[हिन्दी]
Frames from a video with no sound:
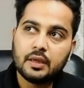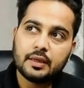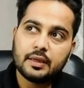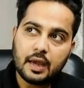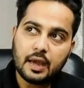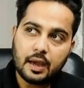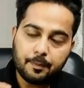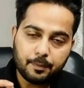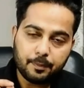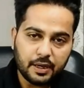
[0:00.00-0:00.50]

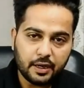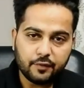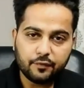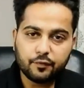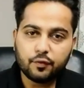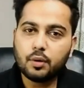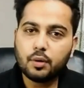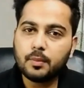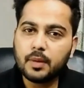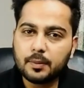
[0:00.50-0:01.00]
क्या
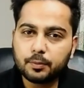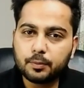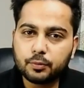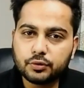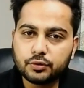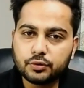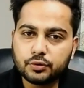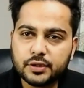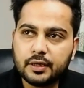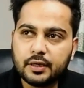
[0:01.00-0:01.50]
प्लेटफॉर्म
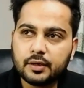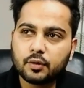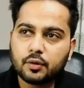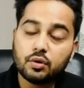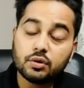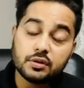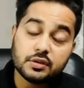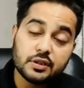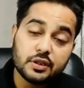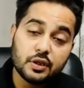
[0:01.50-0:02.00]
आपको चाहिए
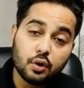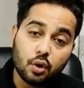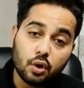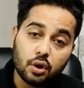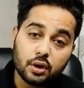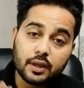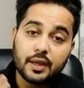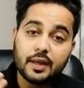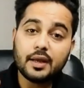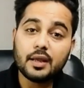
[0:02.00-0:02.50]
कौन सी
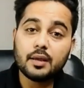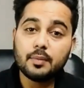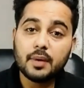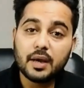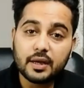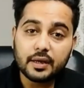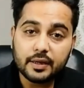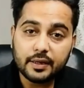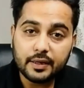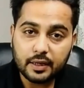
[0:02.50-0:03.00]
ऑर्गेनिक
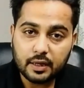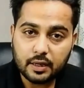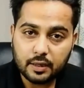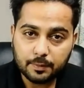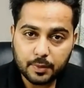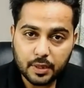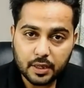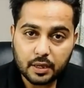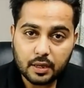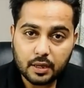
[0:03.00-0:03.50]
मार्केटिंग
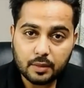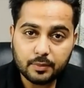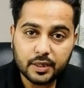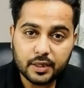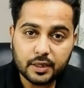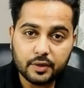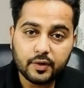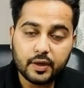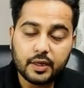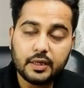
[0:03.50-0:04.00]
आपके काम
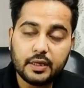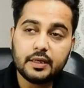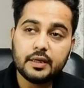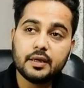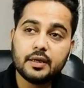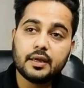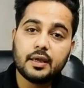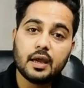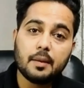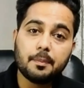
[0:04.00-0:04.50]
आने वाली
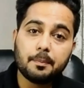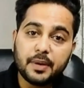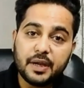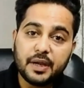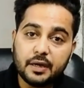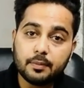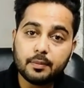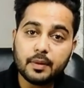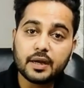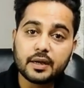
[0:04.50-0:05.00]
है क्या
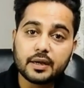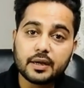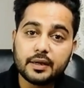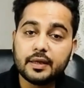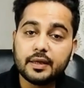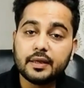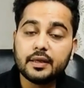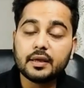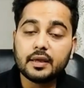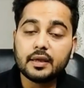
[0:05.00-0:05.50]
पेड
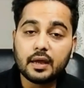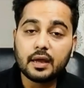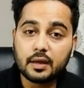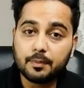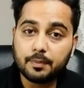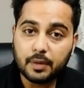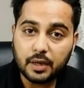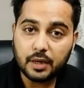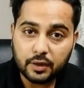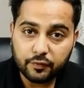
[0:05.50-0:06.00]
मार्केटिंग है क्या
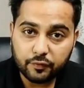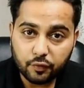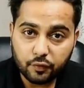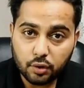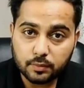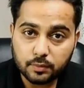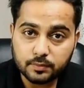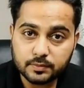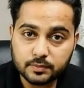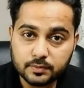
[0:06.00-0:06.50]
क्या
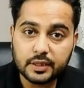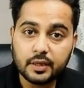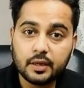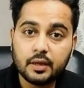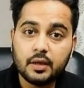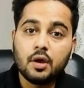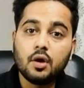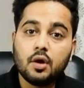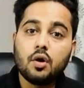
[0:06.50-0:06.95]
प्लेटफॉर्म्स हैं